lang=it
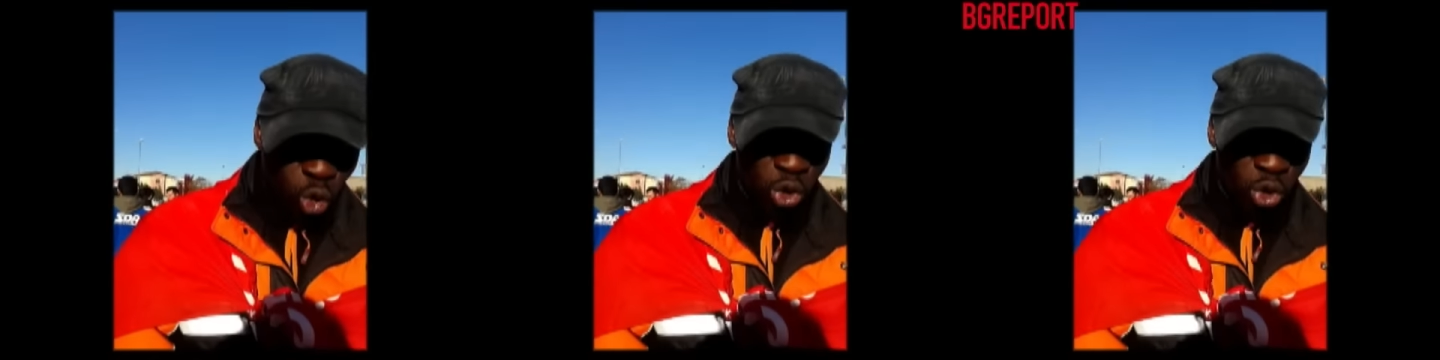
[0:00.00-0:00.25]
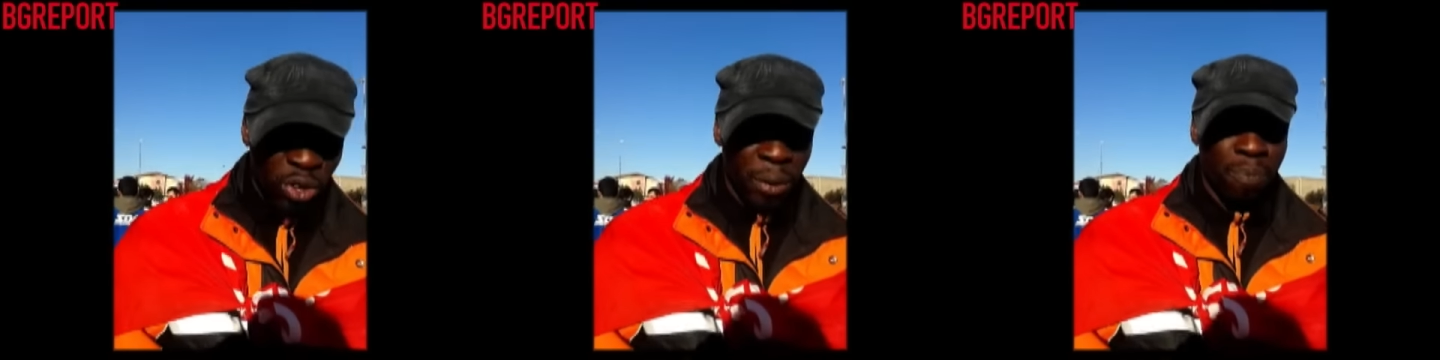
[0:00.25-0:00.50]

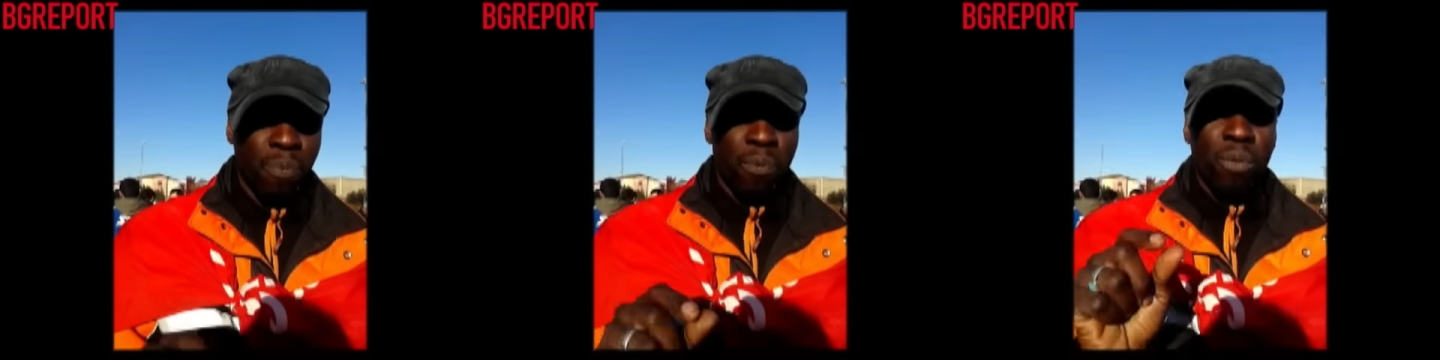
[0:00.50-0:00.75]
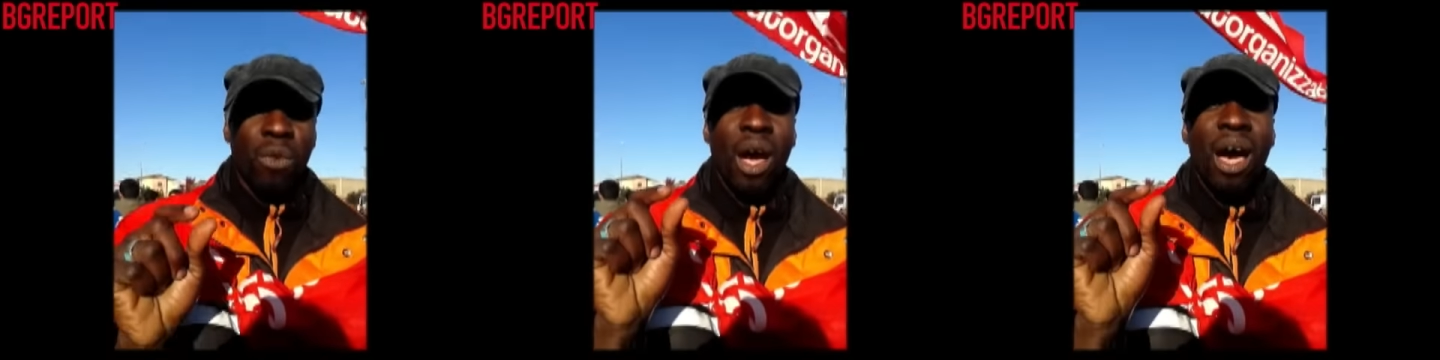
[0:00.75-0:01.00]
scusi,
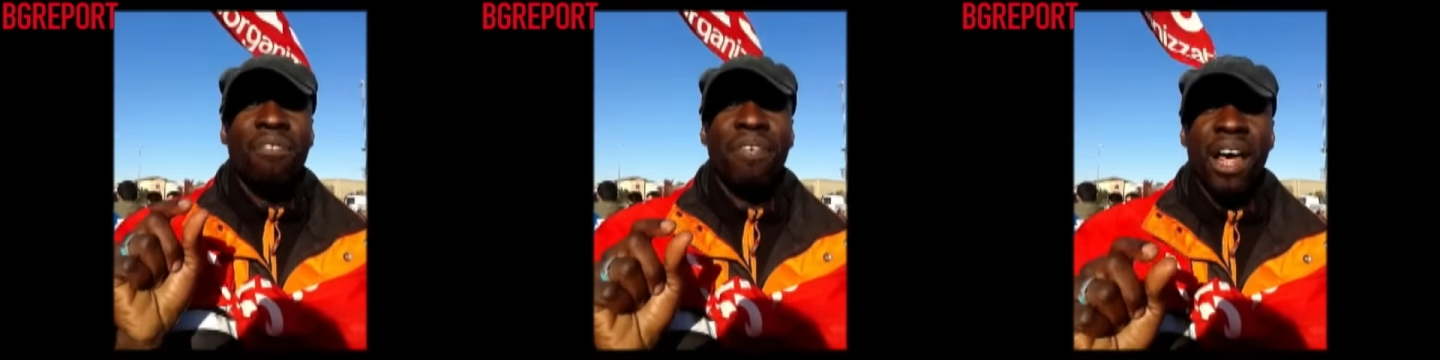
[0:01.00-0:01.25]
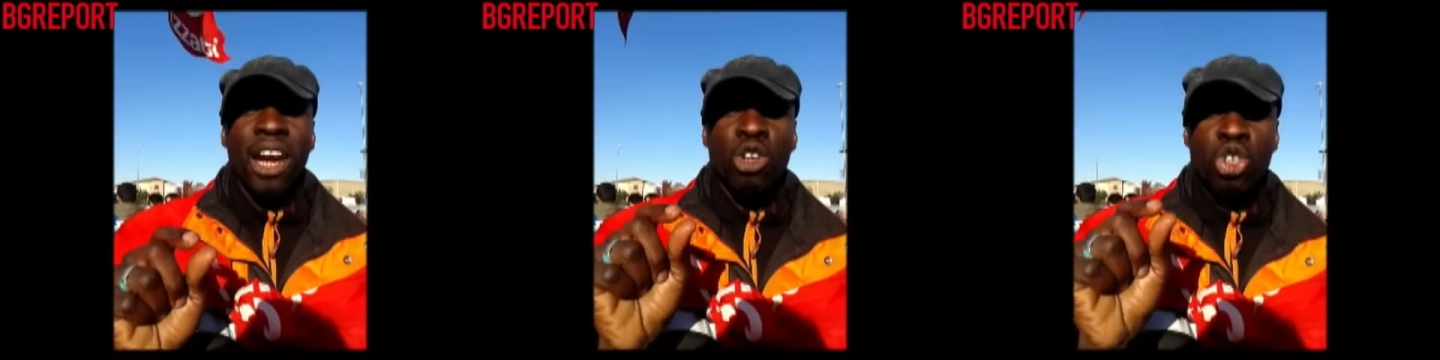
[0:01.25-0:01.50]
a
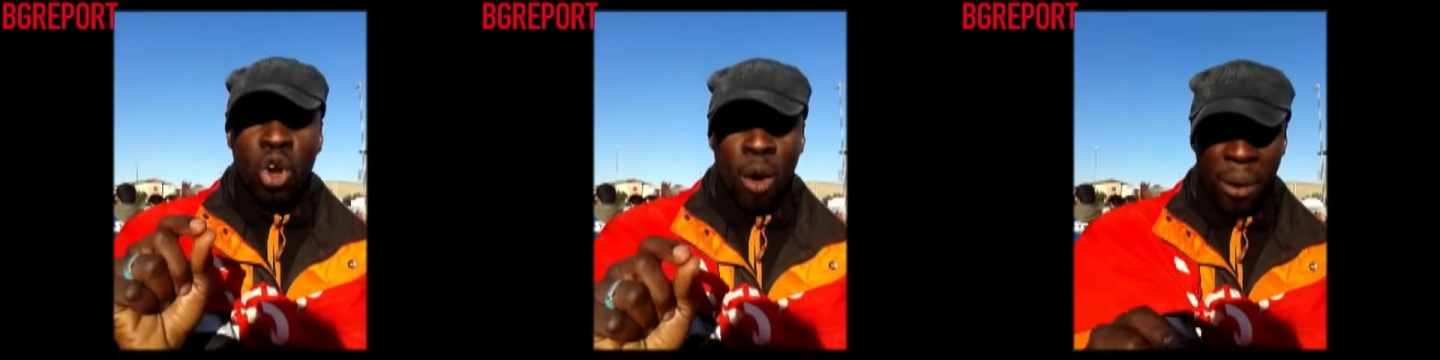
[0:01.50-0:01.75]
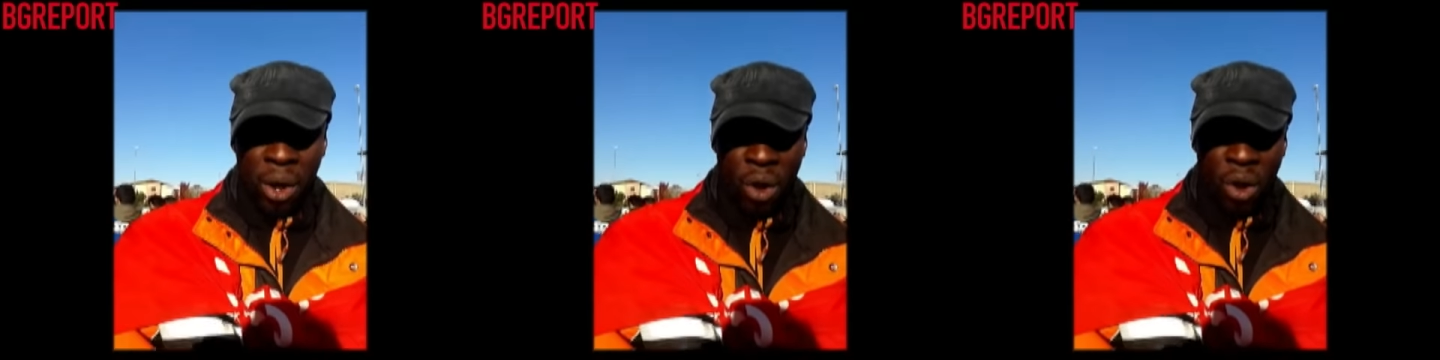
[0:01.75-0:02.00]
fare il
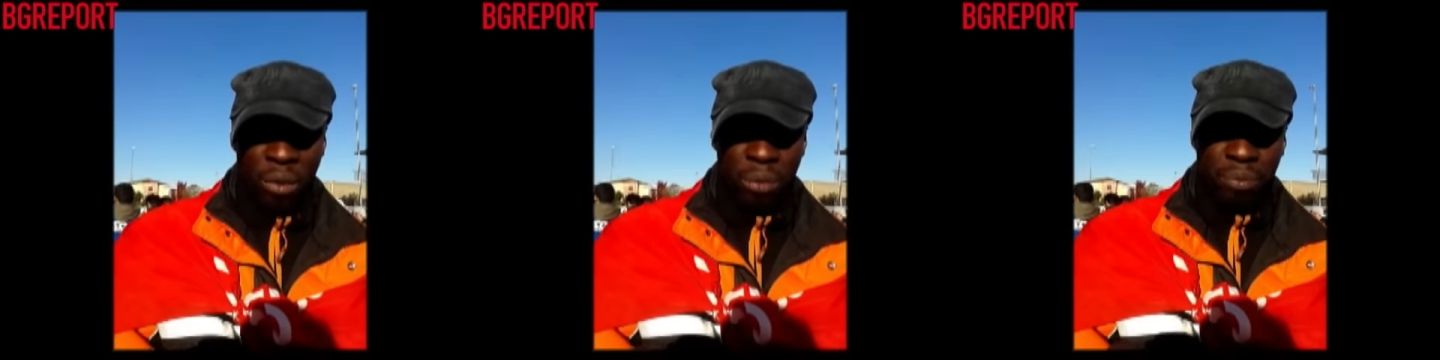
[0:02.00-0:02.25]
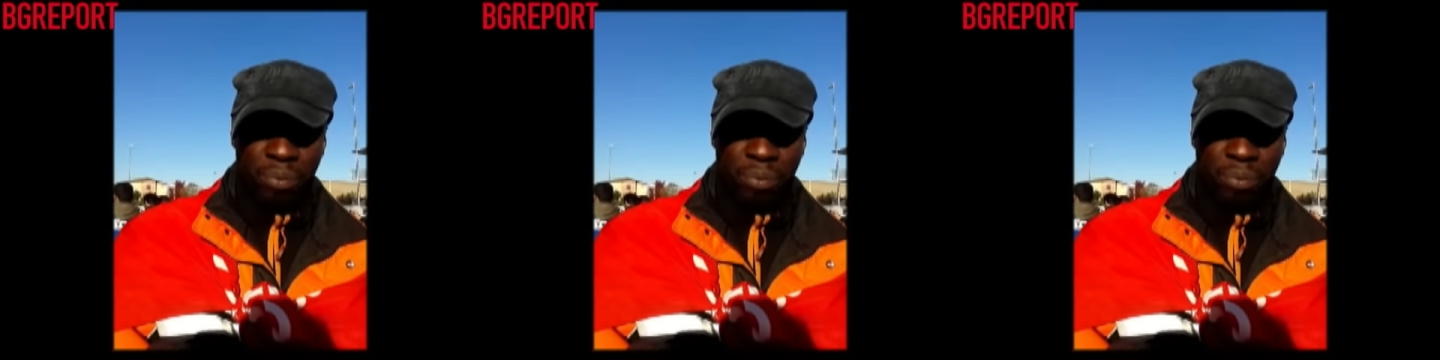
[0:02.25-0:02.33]
sciopero